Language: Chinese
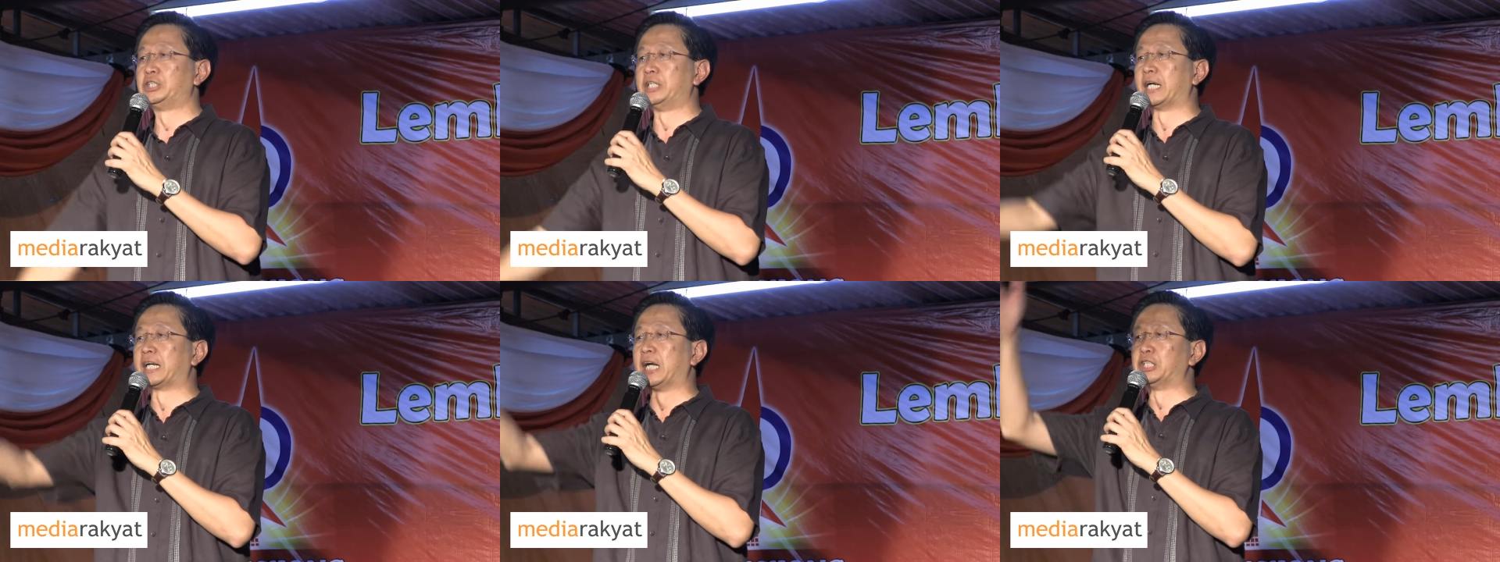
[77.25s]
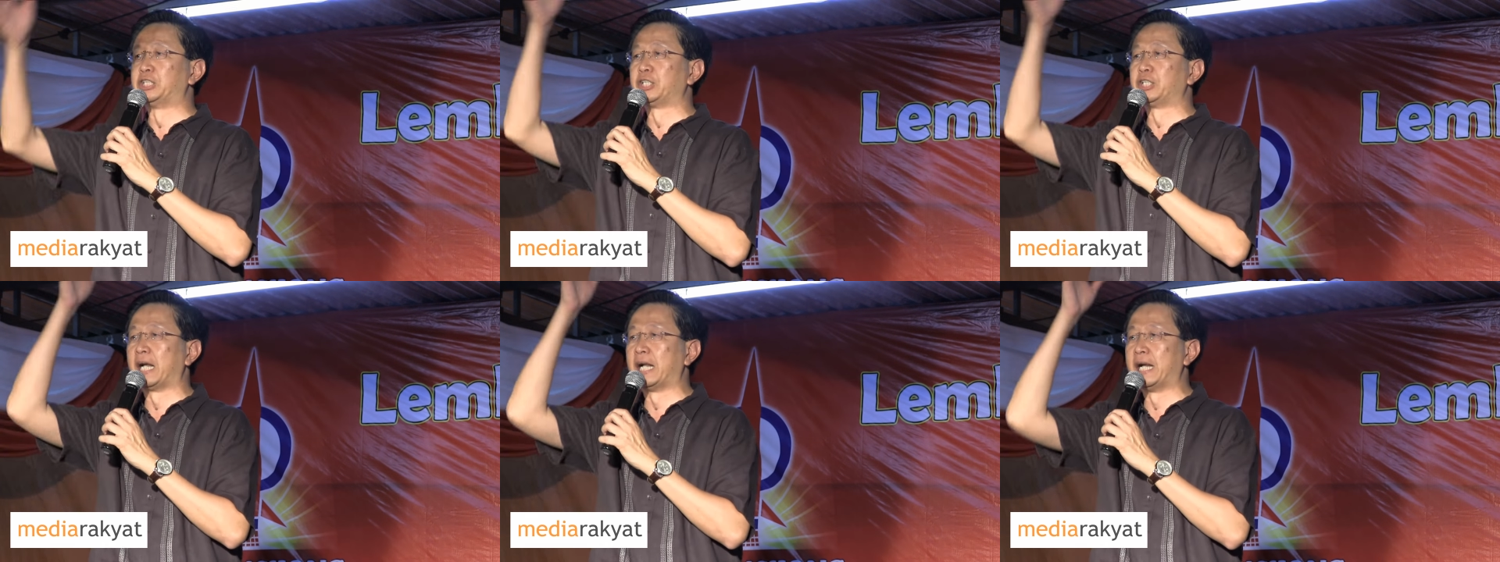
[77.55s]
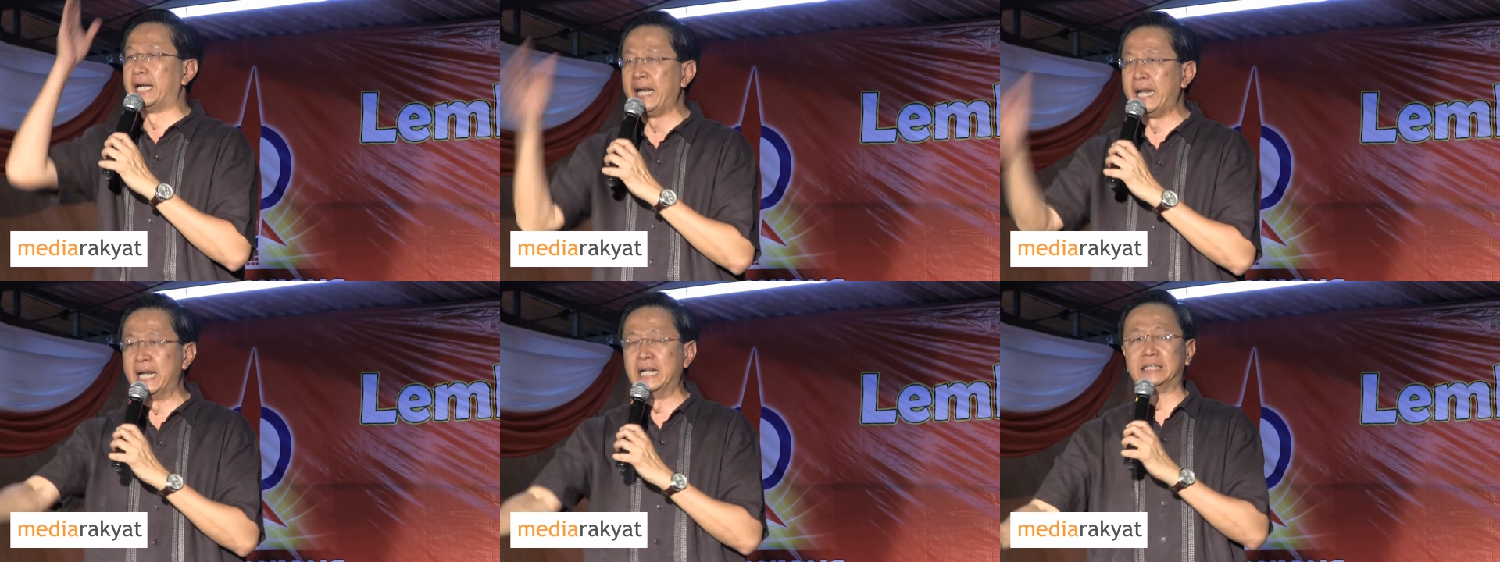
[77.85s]
这个是
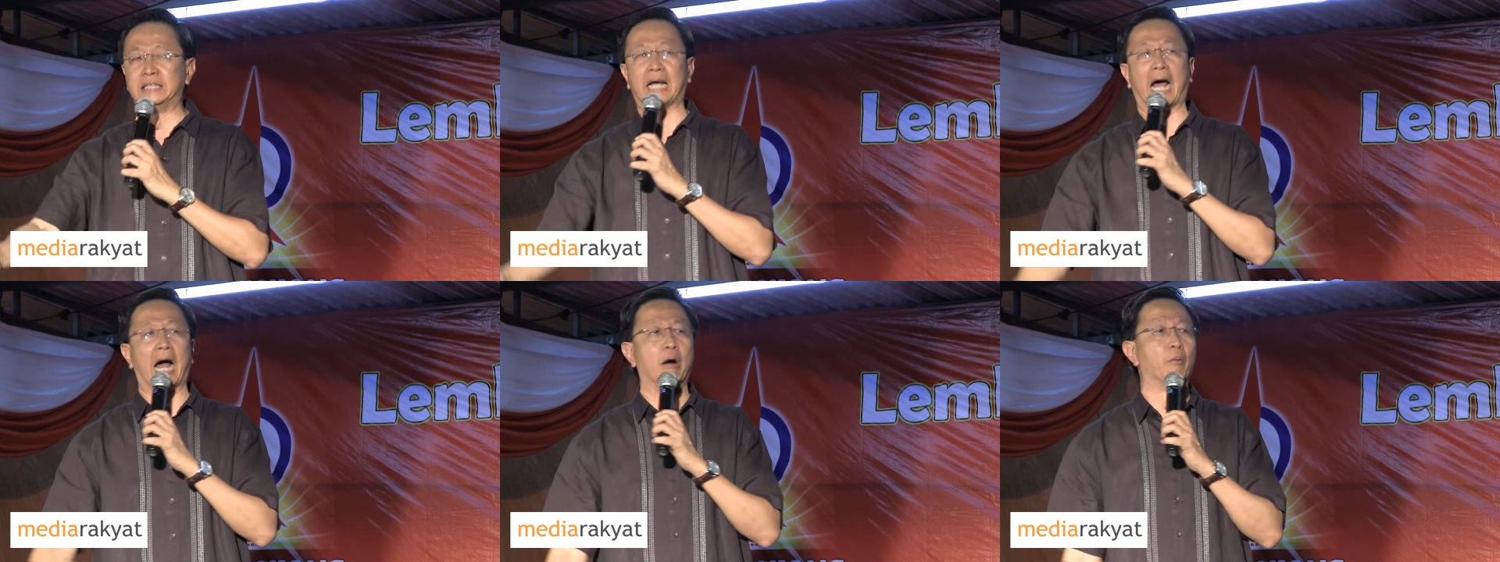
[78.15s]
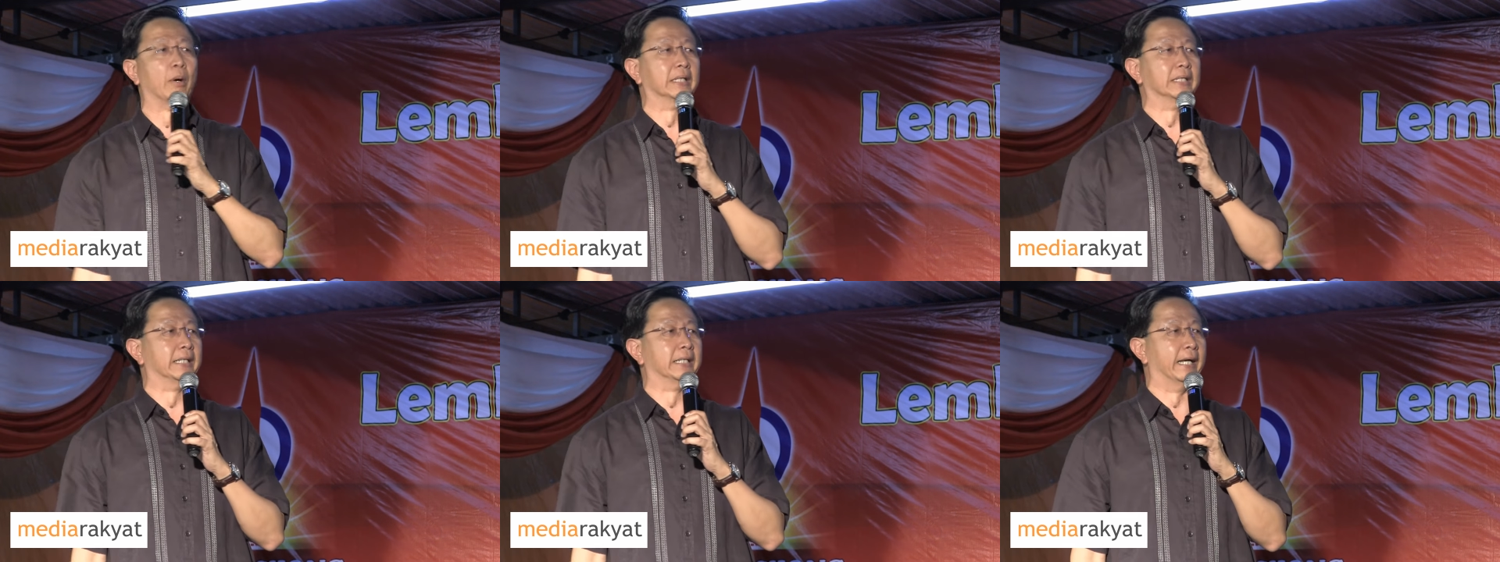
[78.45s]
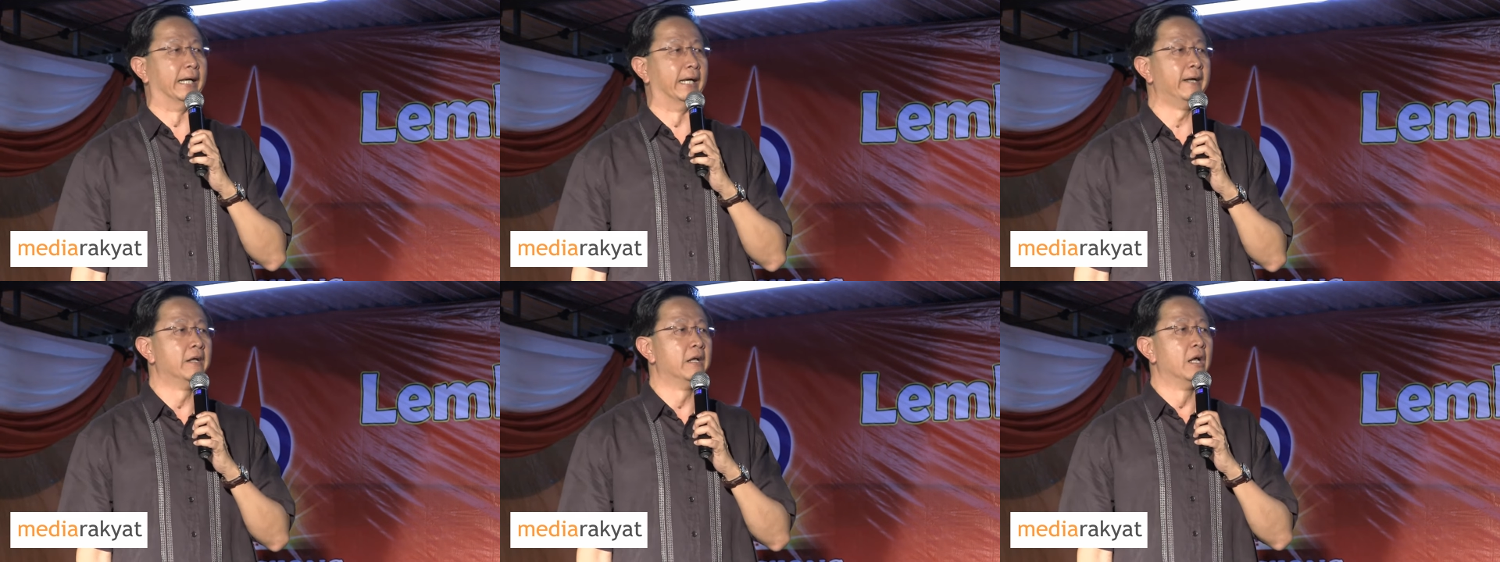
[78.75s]
个立场问
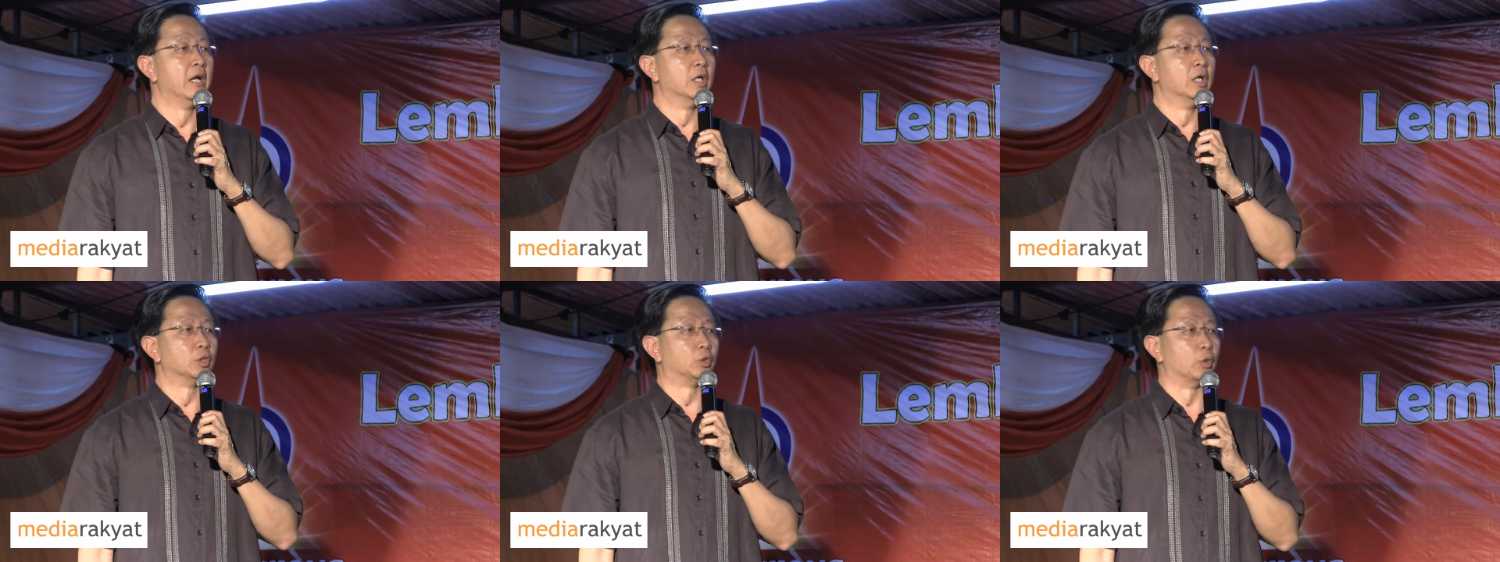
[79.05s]
题。